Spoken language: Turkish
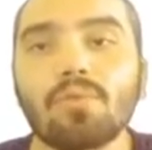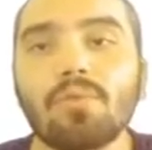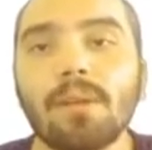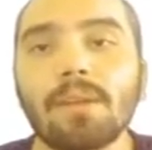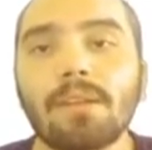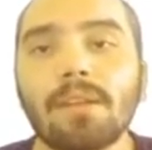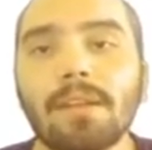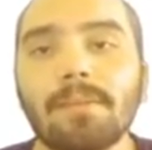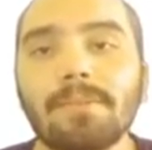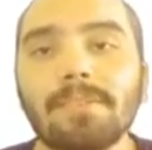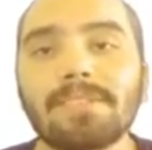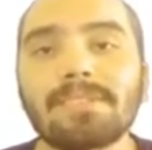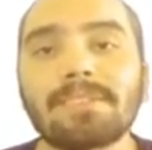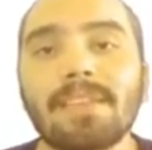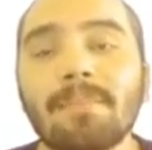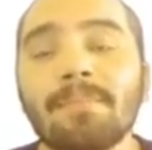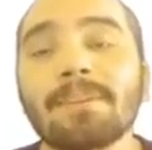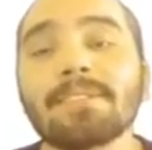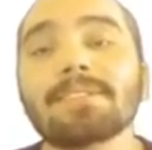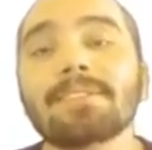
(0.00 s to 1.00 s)
kuvvetlere biz
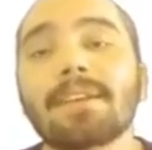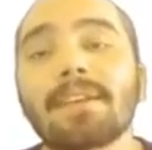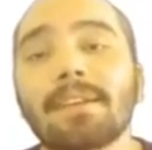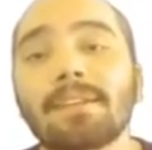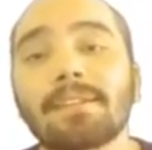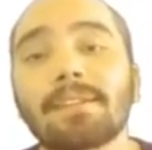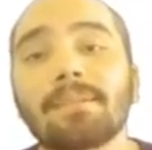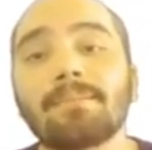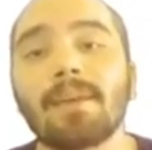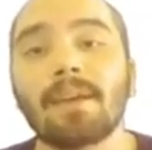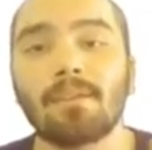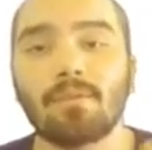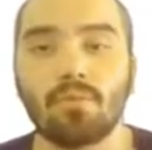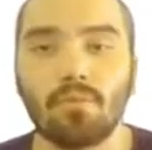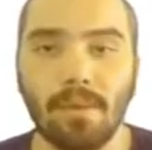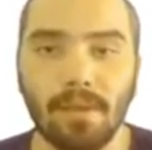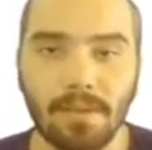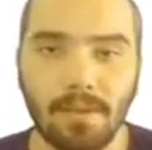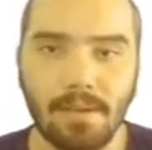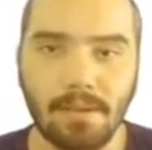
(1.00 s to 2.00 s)
temas gerektirmeyen
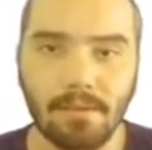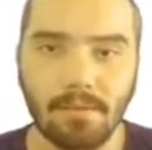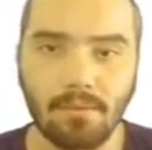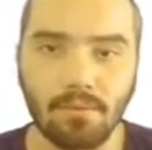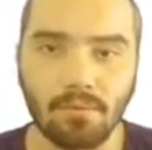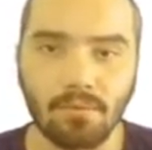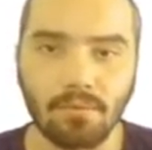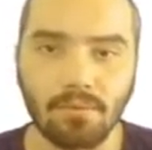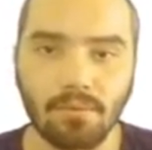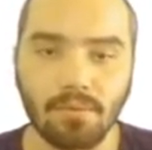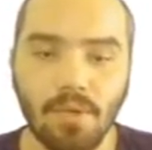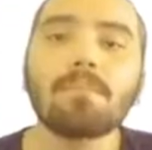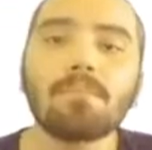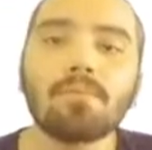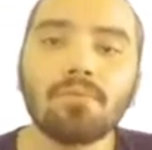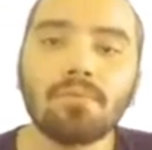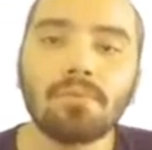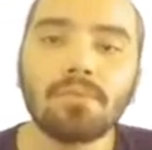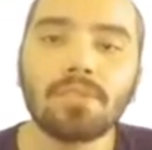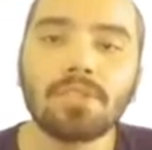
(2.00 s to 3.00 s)
kuvvetler diyoruz.
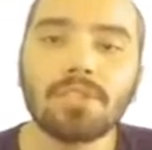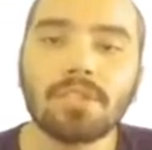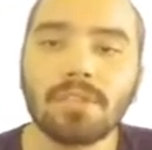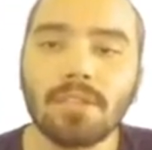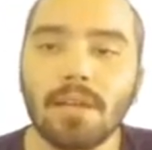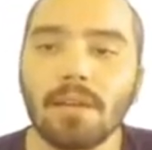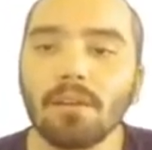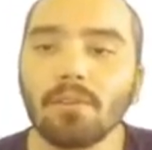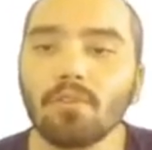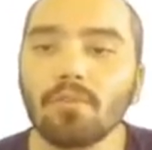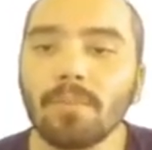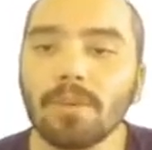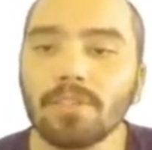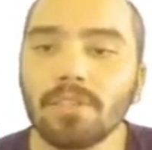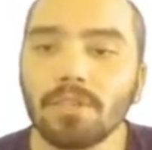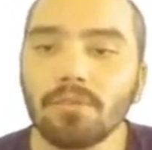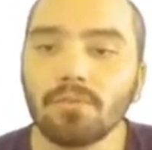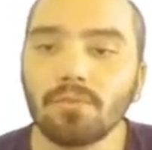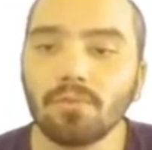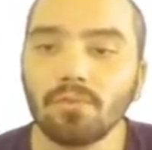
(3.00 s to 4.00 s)
Bunun dışında
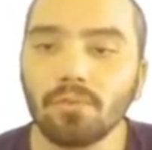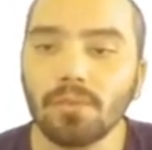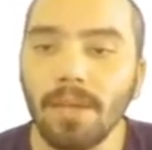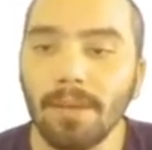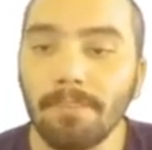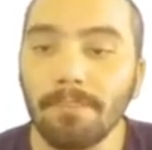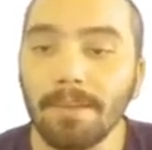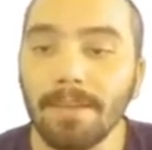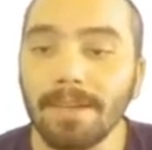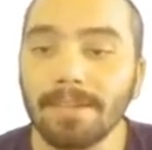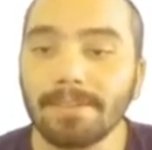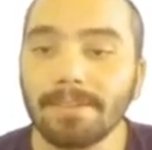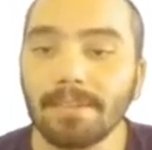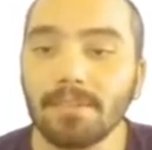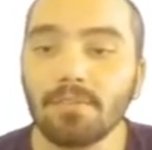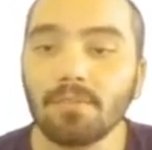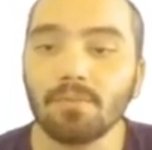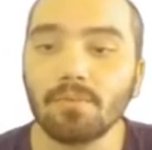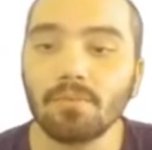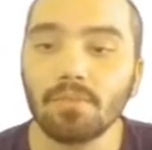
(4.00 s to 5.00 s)
kumaşa sürtülen
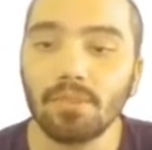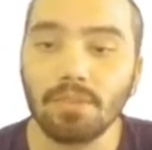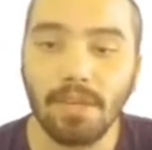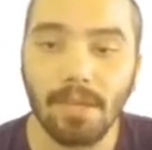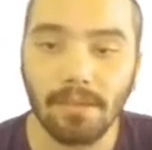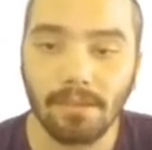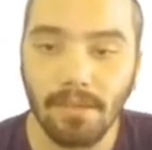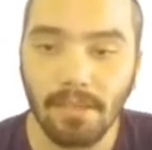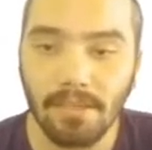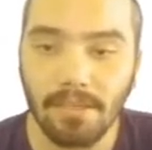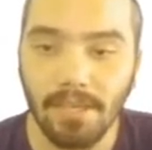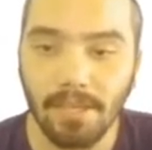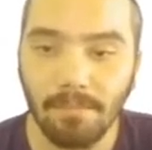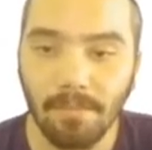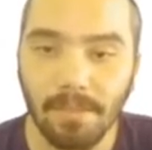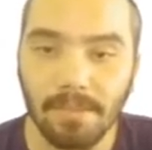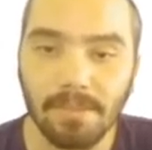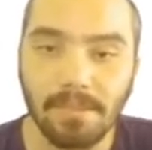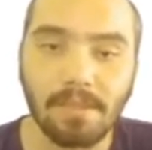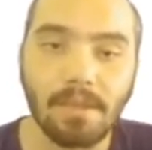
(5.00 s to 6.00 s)
plastik çubuğun kağıtları
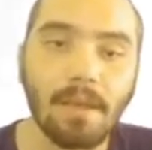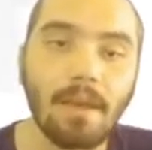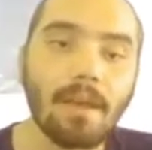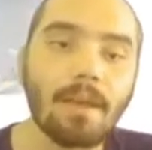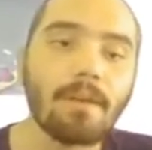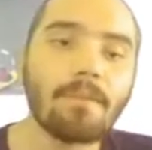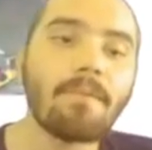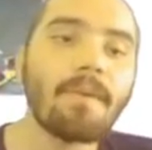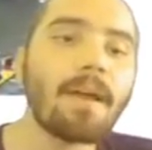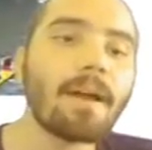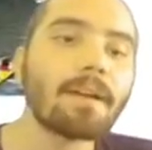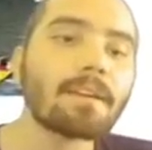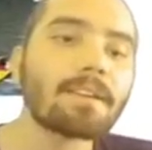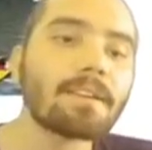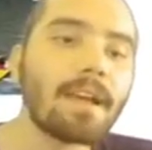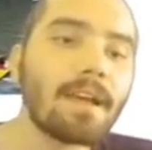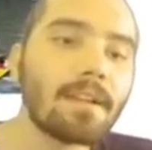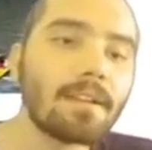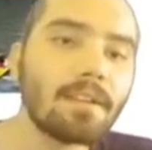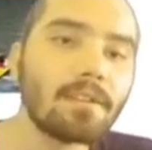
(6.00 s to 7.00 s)
çekmesi veya
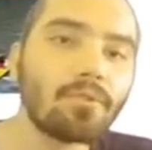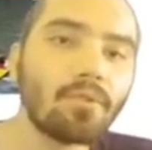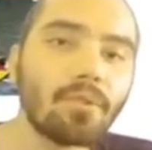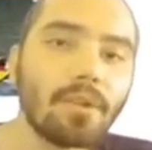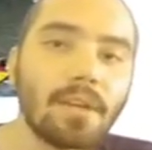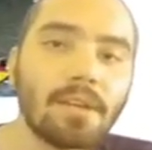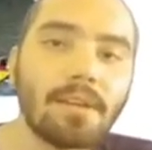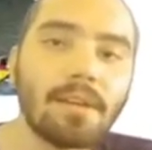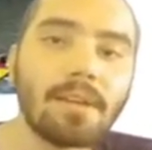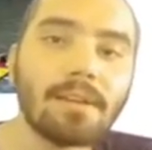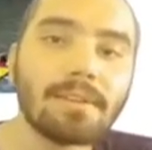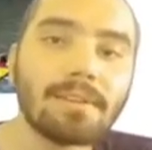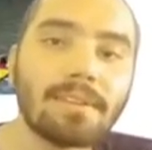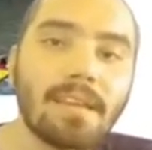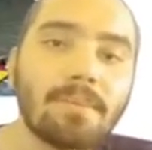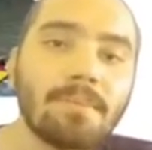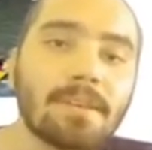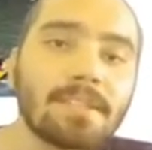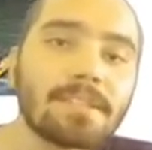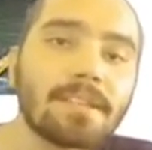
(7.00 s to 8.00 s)
gelgit olayı da
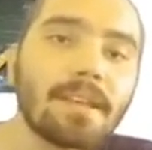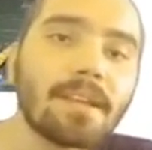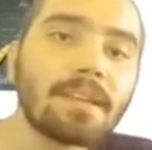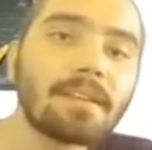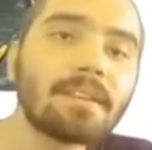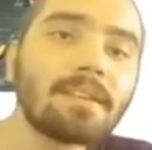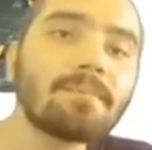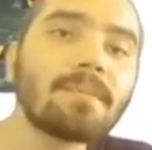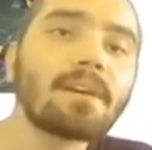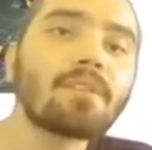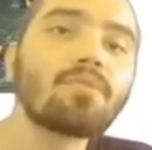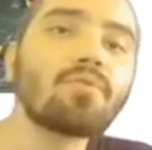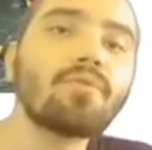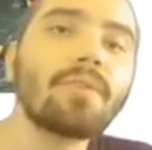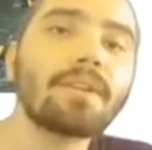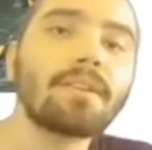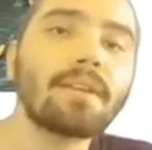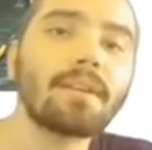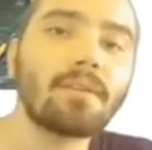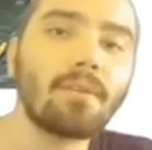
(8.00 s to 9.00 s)
temas gerektirmeyen
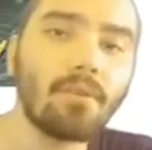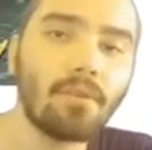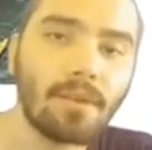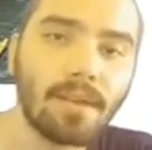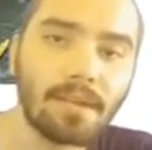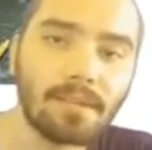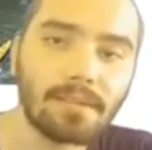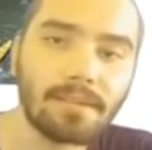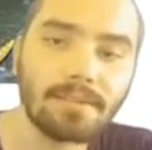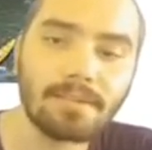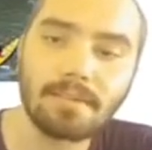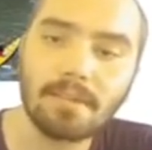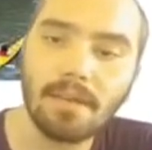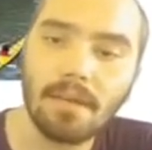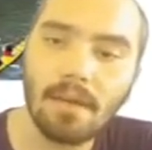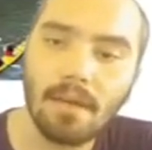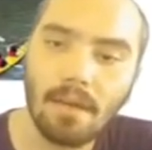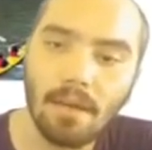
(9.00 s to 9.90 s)
kuvvetlere örnektir.